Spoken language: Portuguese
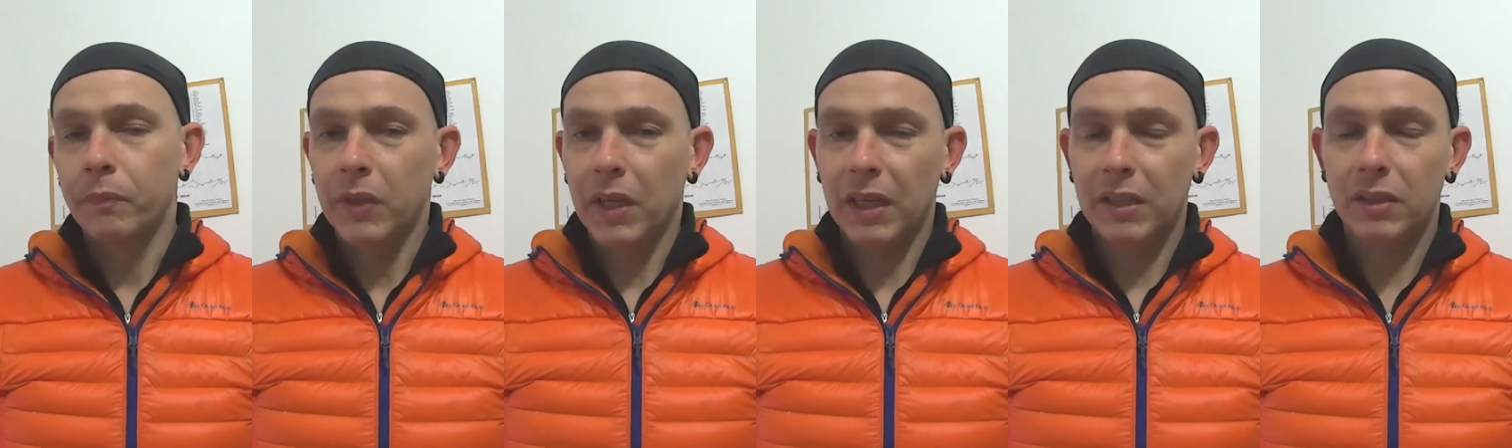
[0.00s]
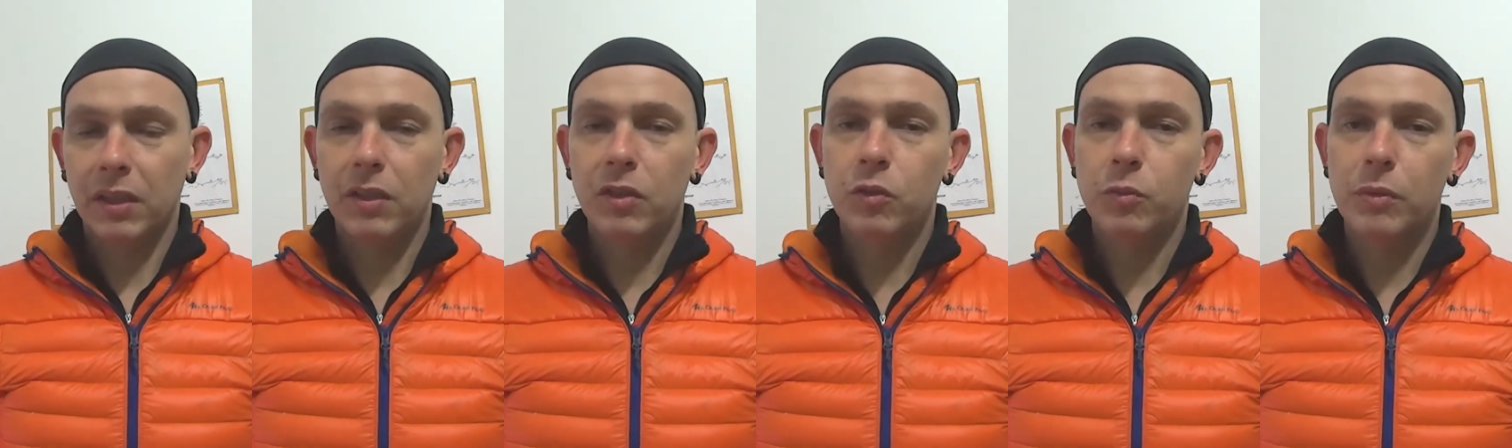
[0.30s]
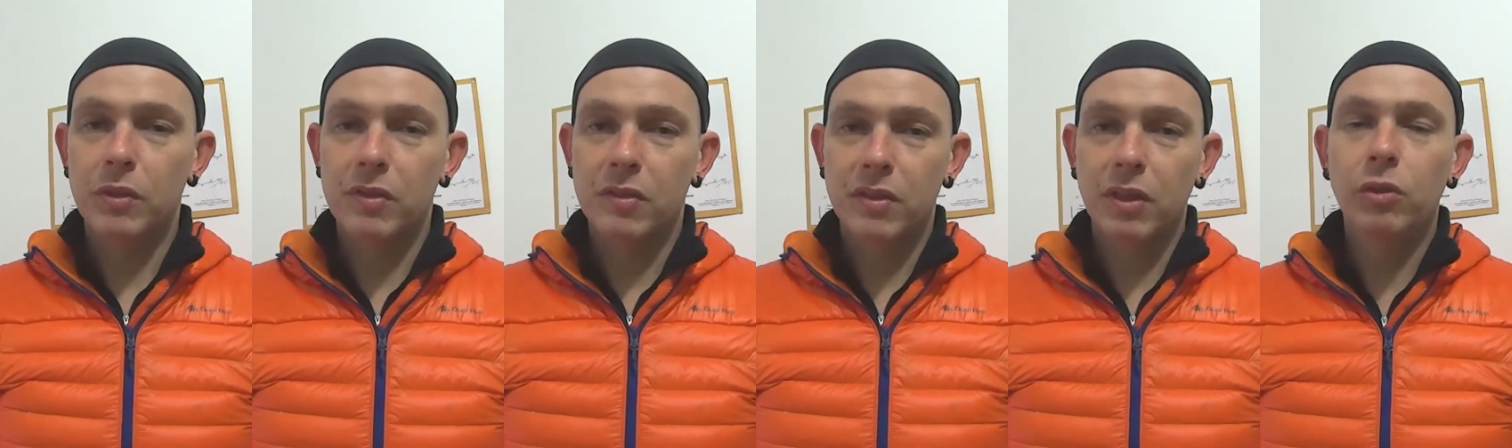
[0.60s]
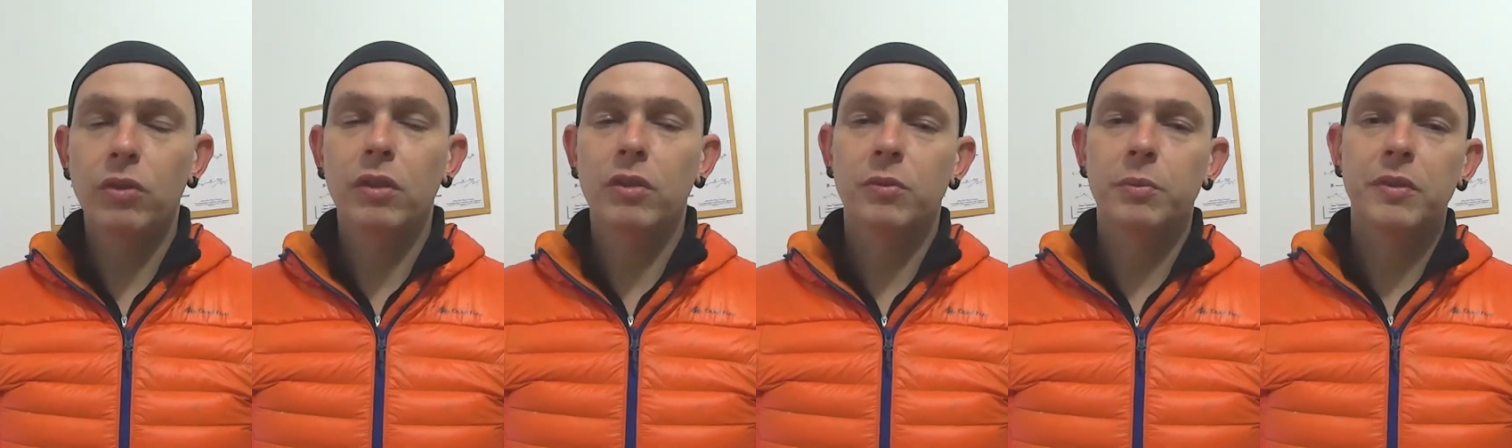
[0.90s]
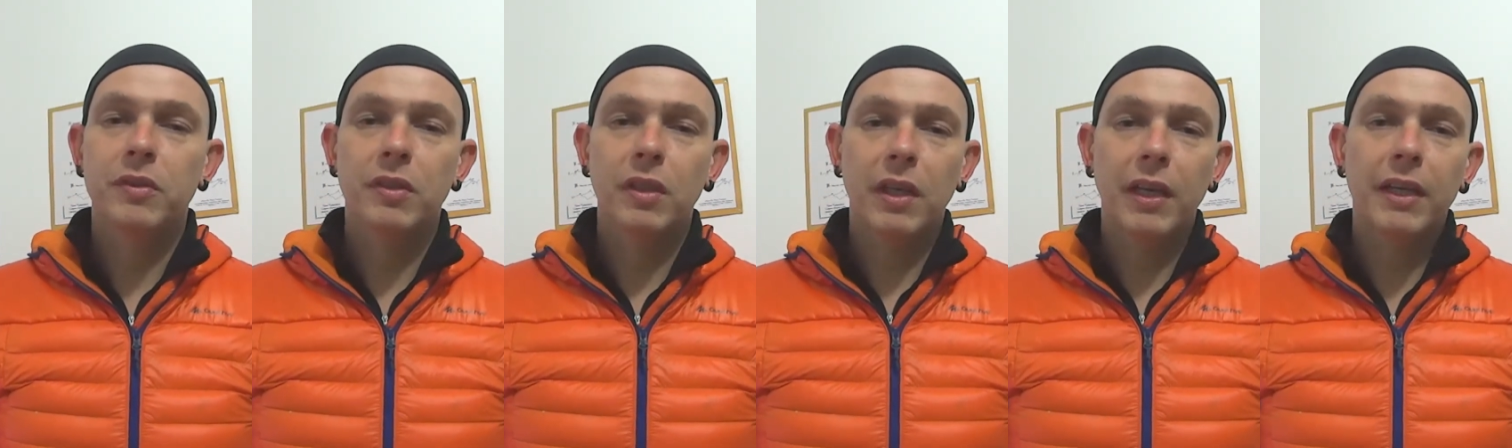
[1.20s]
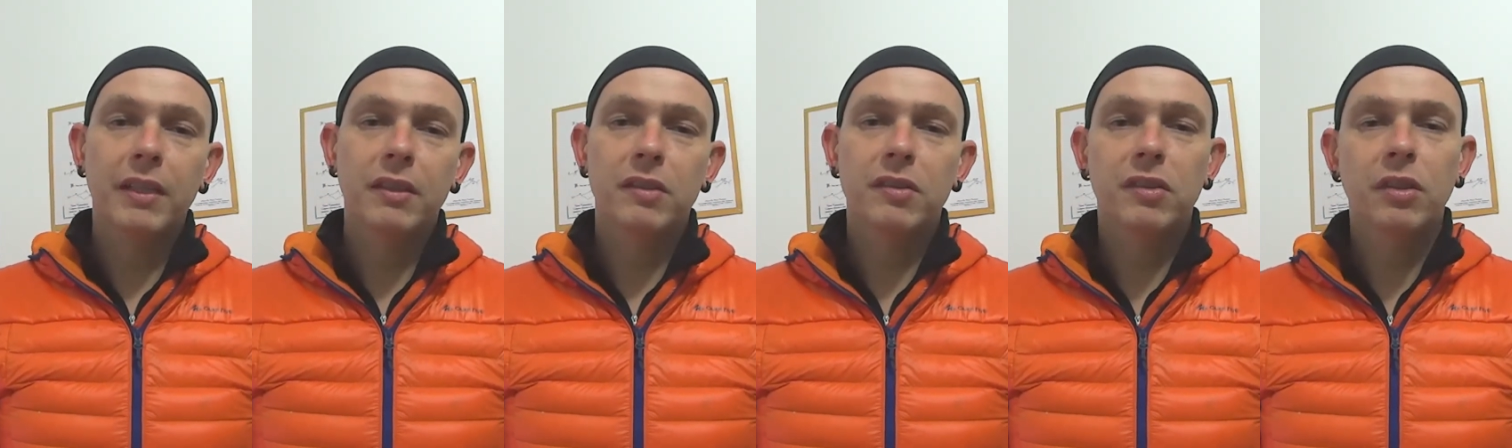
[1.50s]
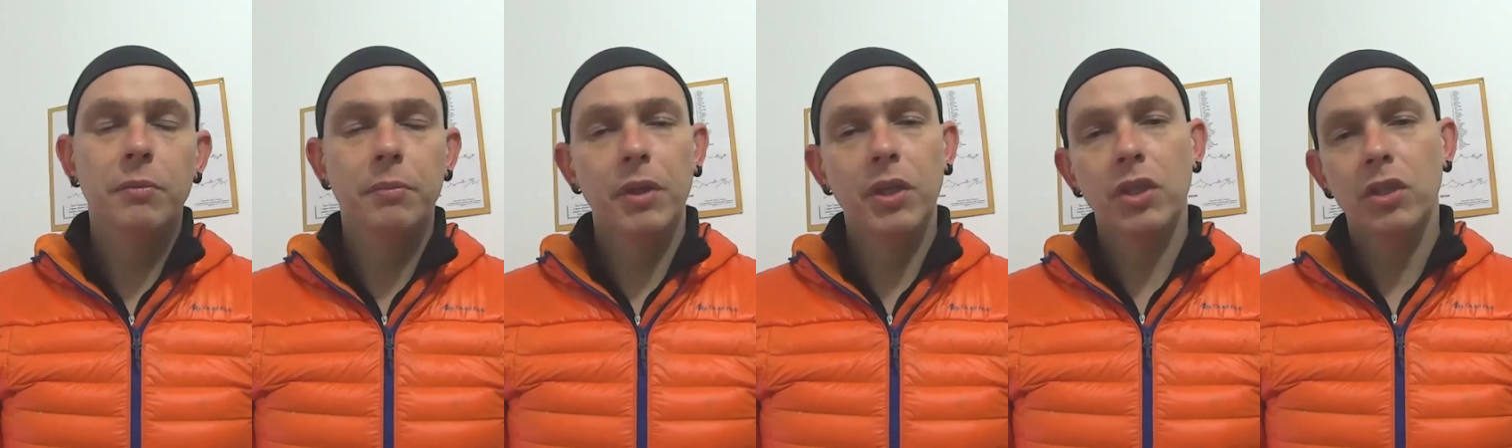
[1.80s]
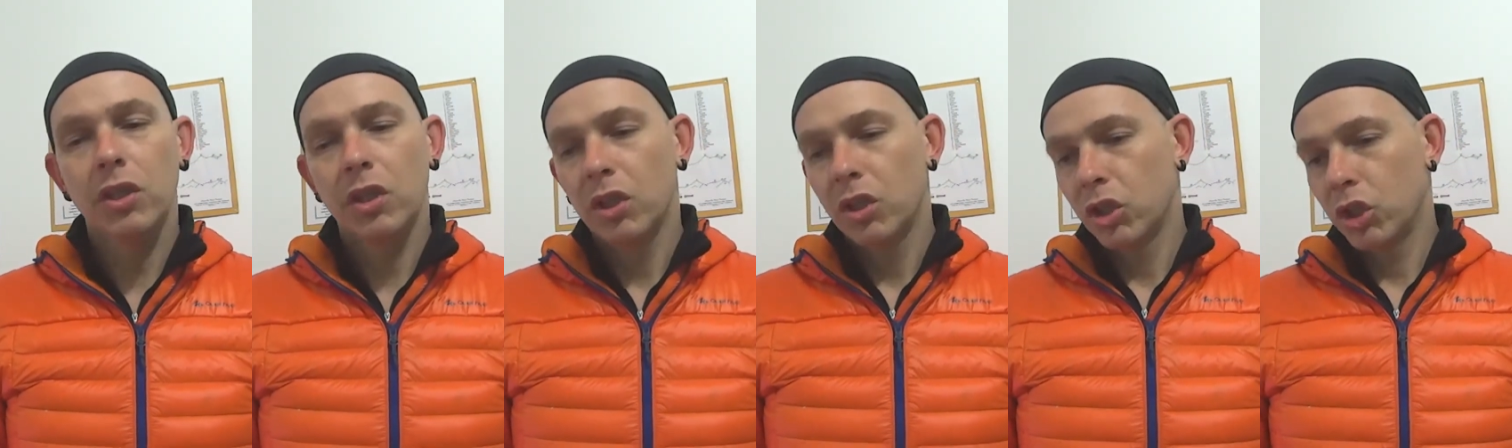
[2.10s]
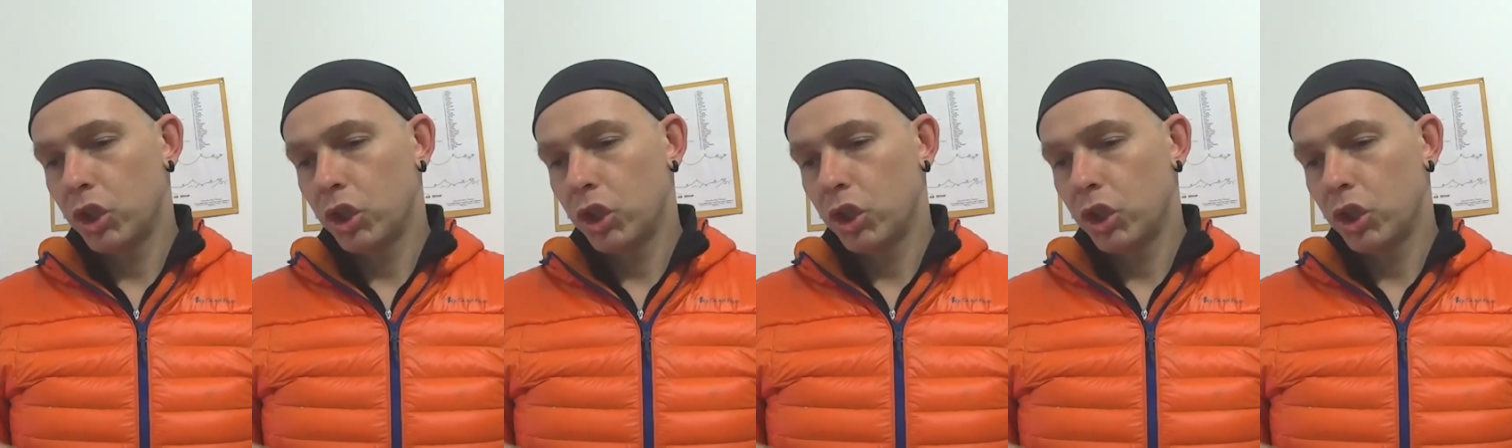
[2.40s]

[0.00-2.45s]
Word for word: A transmissão das bicicletas também,